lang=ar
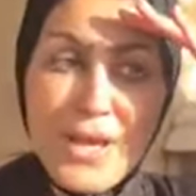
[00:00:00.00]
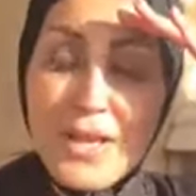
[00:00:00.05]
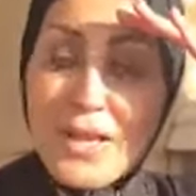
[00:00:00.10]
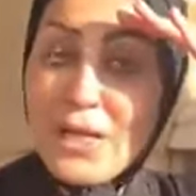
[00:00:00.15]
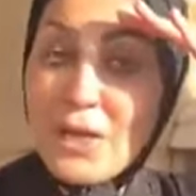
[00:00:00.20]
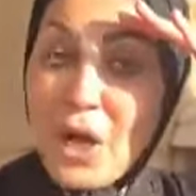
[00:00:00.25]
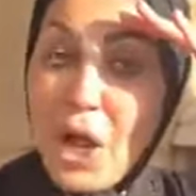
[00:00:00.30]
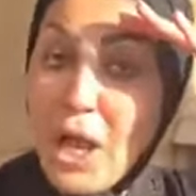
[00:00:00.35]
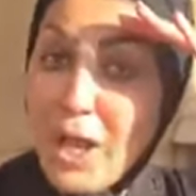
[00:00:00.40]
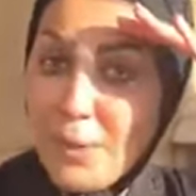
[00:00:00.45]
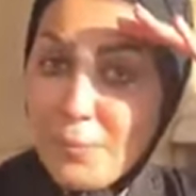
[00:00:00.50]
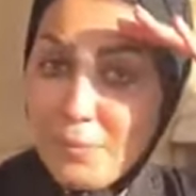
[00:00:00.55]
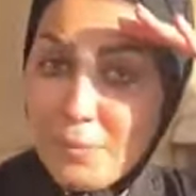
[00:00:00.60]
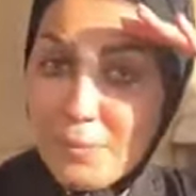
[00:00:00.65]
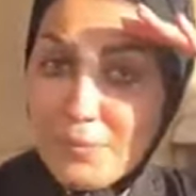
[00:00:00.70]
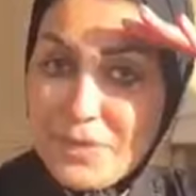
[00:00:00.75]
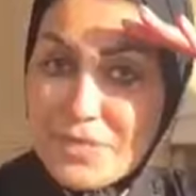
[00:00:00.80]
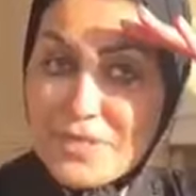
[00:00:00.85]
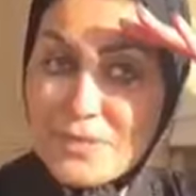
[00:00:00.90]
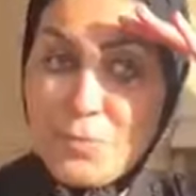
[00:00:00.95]
الرحم
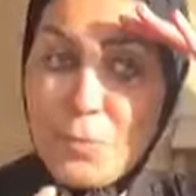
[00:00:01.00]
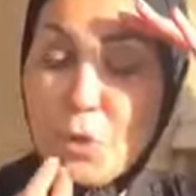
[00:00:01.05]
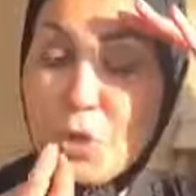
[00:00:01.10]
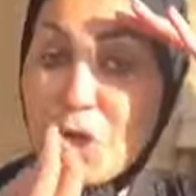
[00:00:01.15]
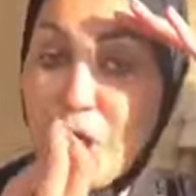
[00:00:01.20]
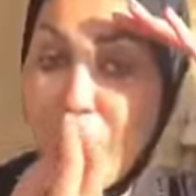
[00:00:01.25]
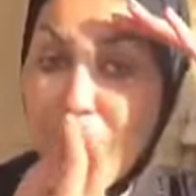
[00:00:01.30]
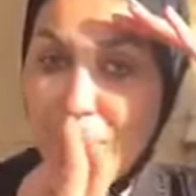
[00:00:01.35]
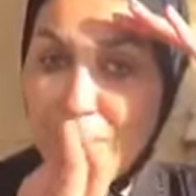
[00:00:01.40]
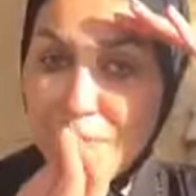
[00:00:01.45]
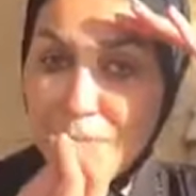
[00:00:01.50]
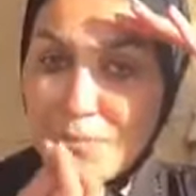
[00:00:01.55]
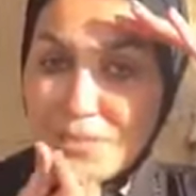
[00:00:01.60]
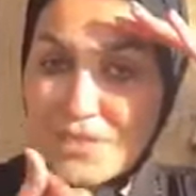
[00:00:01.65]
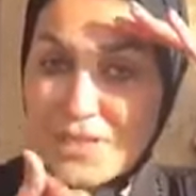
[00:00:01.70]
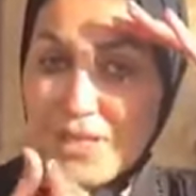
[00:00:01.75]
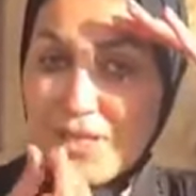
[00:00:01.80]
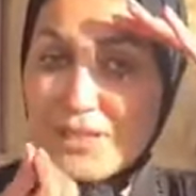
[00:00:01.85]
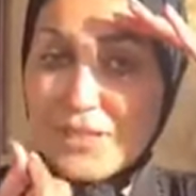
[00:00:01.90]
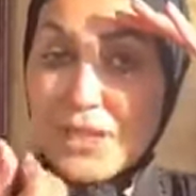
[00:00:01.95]
اسمه الرحم
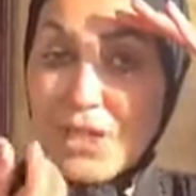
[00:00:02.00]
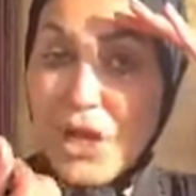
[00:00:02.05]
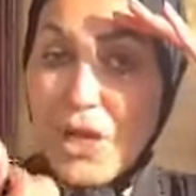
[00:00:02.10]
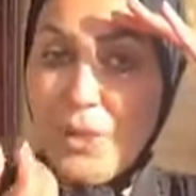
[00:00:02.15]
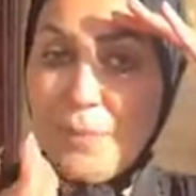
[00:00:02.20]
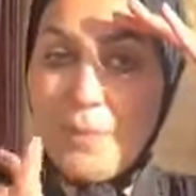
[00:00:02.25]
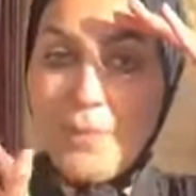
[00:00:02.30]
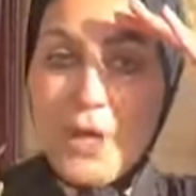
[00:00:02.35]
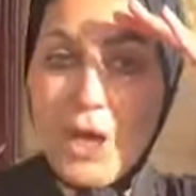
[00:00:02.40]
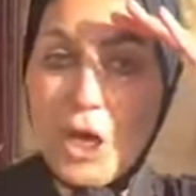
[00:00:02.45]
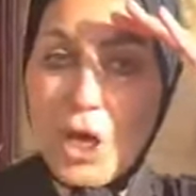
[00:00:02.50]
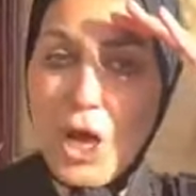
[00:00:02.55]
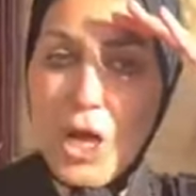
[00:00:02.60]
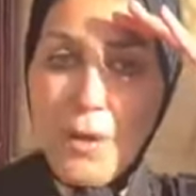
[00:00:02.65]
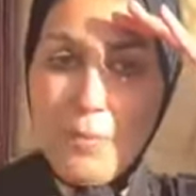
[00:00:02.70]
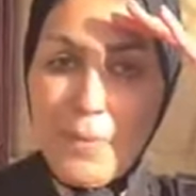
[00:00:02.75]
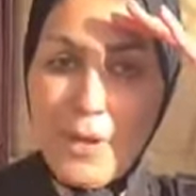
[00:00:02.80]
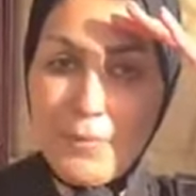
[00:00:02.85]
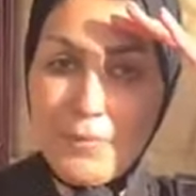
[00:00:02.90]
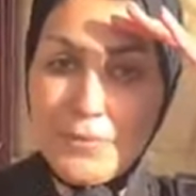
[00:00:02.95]
صله الرحم من
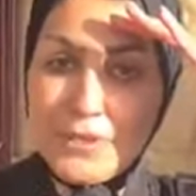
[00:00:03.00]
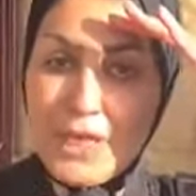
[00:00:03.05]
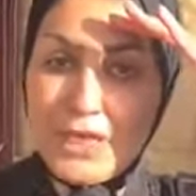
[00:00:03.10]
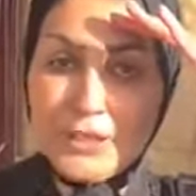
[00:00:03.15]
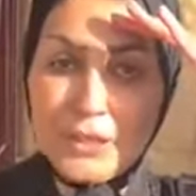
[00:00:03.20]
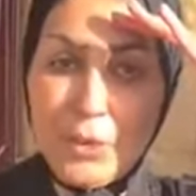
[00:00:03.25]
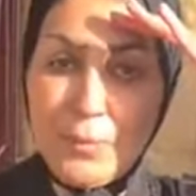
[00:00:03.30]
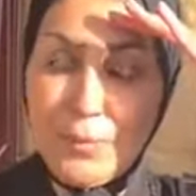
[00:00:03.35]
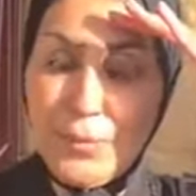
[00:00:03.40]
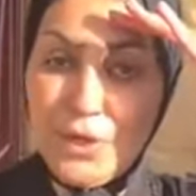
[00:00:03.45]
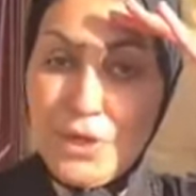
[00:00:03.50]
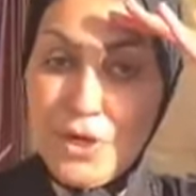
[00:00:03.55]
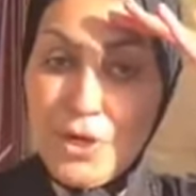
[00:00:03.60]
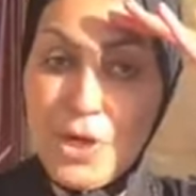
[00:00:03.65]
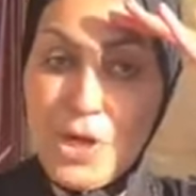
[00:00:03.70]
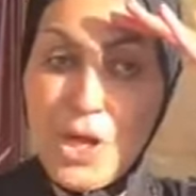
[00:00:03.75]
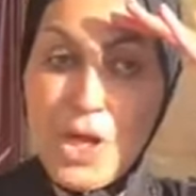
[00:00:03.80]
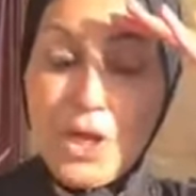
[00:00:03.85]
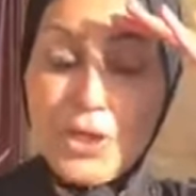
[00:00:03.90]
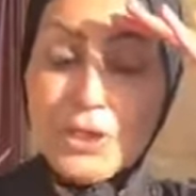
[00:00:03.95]
الرحمه بتاعت ربنا
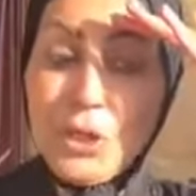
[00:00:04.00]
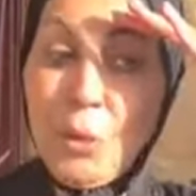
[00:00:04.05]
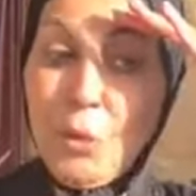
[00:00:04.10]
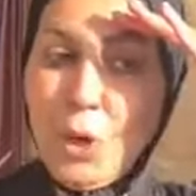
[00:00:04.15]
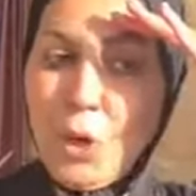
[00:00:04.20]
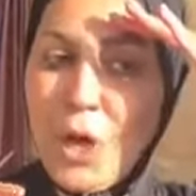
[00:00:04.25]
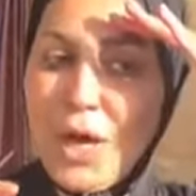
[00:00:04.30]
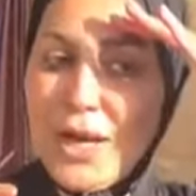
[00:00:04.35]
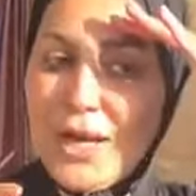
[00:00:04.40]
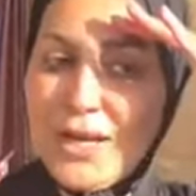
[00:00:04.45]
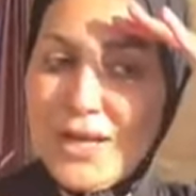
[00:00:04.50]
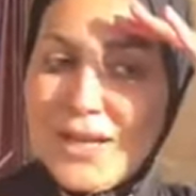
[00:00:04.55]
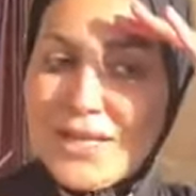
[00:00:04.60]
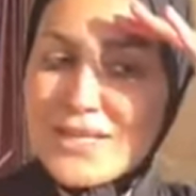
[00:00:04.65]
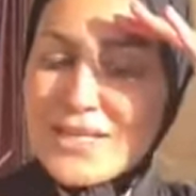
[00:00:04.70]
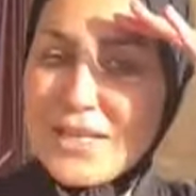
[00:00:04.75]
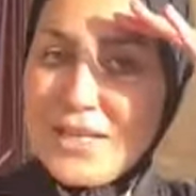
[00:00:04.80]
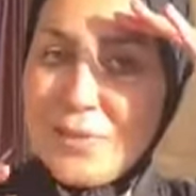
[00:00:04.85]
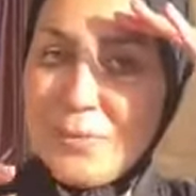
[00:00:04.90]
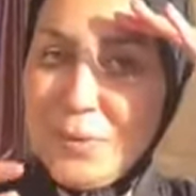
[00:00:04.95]
دوروا على
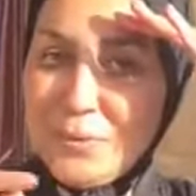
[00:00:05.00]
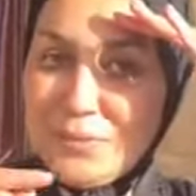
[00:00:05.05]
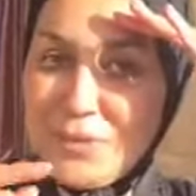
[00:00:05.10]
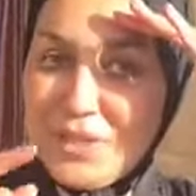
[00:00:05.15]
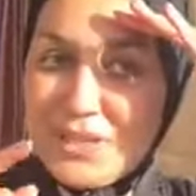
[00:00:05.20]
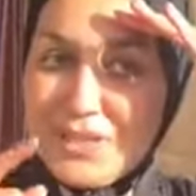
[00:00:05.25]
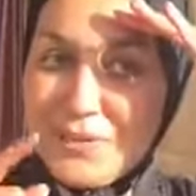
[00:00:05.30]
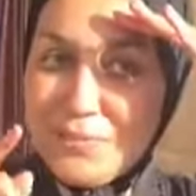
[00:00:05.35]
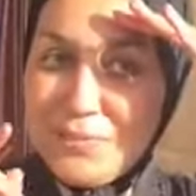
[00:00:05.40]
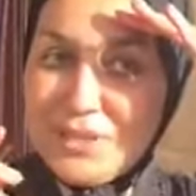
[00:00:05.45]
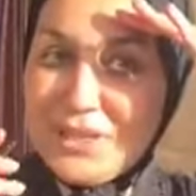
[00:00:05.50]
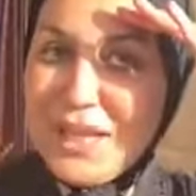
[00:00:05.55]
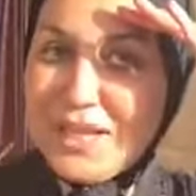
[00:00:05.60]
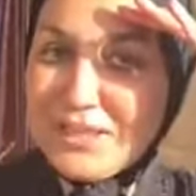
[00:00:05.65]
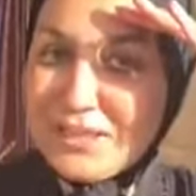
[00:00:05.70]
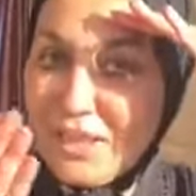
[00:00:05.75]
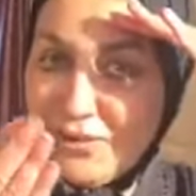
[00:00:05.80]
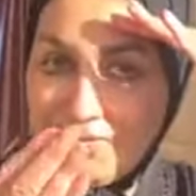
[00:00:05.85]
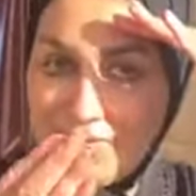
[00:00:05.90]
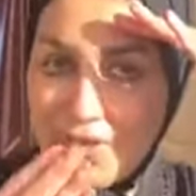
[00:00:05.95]
الناس اللي ما
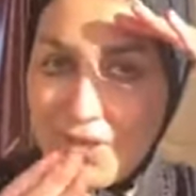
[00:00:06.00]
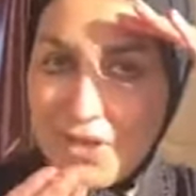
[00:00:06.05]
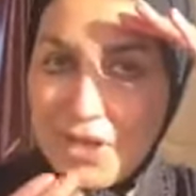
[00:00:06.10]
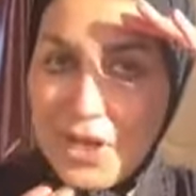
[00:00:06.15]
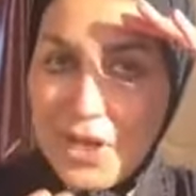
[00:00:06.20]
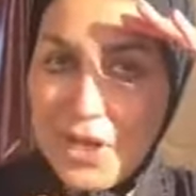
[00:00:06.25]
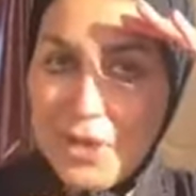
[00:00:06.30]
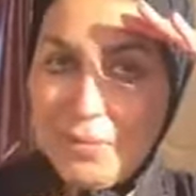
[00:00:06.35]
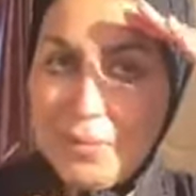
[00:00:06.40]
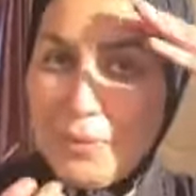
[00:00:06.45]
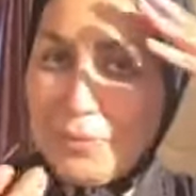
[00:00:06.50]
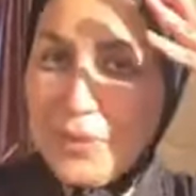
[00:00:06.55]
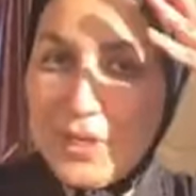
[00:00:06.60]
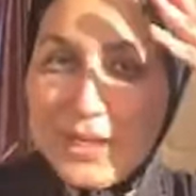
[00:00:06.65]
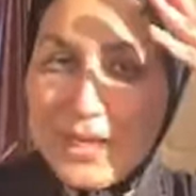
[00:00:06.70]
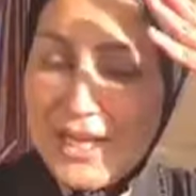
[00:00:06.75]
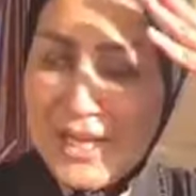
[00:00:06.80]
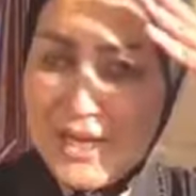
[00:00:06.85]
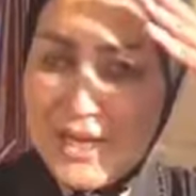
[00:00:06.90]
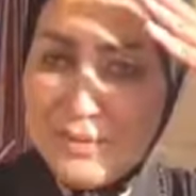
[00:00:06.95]
بتختفي ما
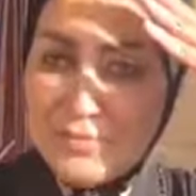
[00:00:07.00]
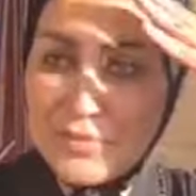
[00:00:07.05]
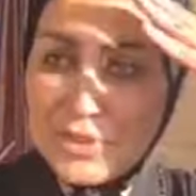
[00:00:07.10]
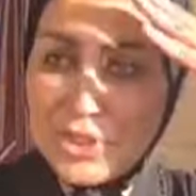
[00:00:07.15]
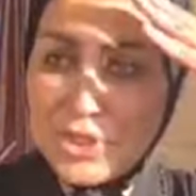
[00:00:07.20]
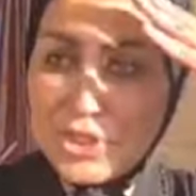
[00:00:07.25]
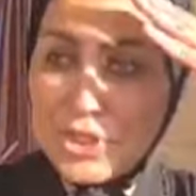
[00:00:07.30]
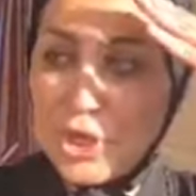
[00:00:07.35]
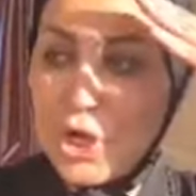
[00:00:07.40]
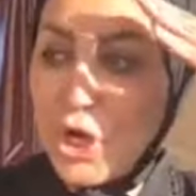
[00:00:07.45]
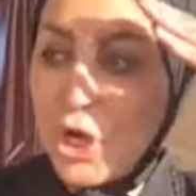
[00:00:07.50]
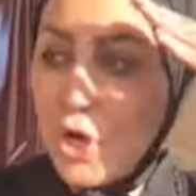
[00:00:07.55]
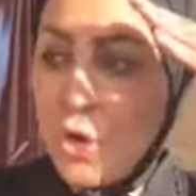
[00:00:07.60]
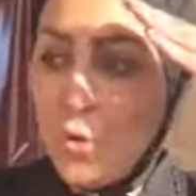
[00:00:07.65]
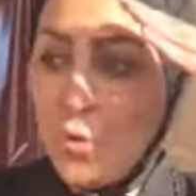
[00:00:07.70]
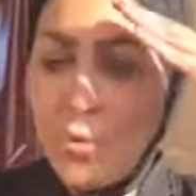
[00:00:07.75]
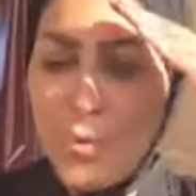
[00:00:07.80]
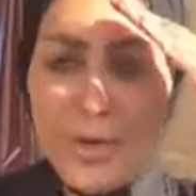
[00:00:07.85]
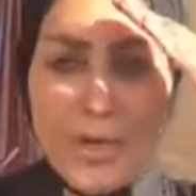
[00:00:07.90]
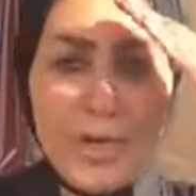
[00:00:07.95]
بتتكلمش
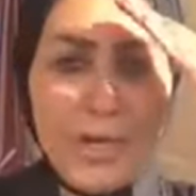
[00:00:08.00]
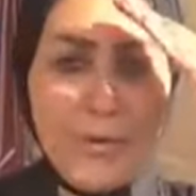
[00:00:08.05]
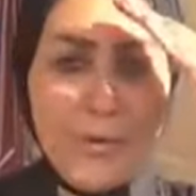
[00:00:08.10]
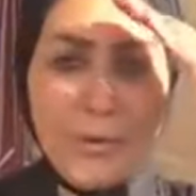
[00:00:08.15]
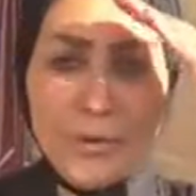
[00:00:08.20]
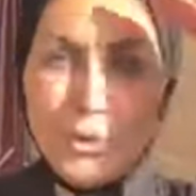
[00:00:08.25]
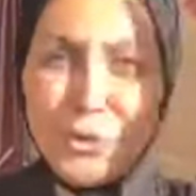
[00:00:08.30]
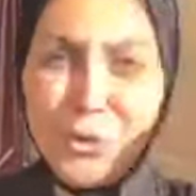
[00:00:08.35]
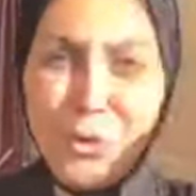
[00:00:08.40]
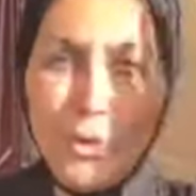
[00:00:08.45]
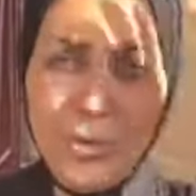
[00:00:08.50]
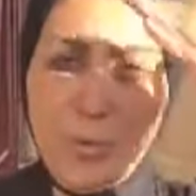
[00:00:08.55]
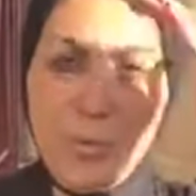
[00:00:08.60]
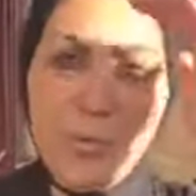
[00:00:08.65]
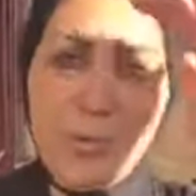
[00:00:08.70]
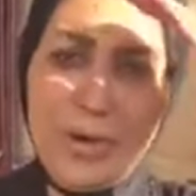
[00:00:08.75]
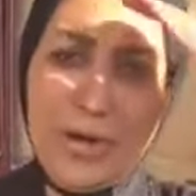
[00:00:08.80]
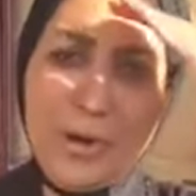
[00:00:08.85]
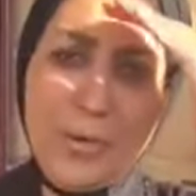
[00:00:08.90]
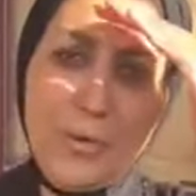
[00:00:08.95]

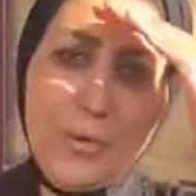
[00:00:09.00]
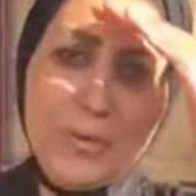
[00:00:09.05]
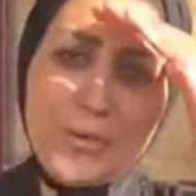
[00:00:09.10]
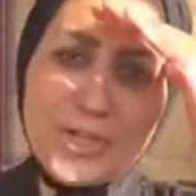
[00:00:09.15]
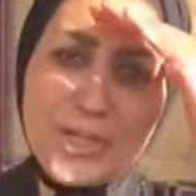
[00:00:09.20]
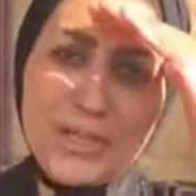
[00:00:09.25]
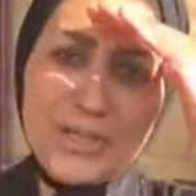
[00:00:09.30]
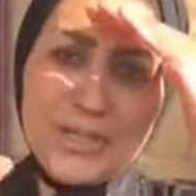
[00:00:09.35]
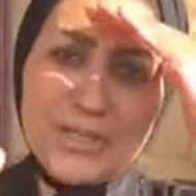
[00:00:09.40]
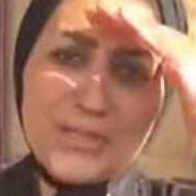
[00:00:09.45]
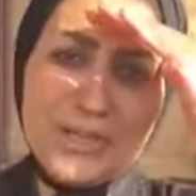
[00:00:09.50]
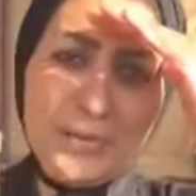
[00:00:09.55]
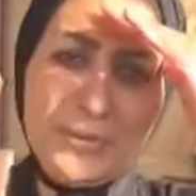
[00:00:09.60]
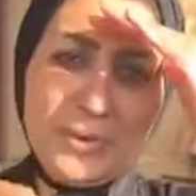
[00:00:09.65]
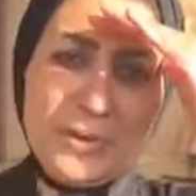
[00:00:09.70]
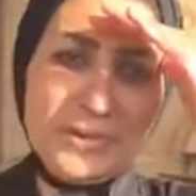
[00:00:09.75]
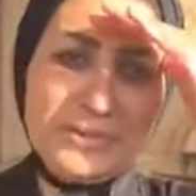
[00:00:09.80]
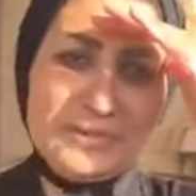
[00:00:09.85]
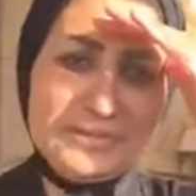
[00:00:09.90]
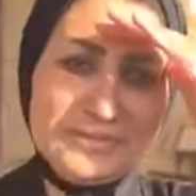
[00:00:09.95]
وادوهم ولو بشق
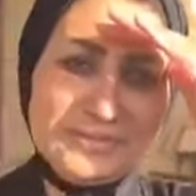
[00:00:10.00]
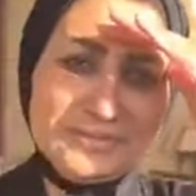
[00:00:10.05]
تمره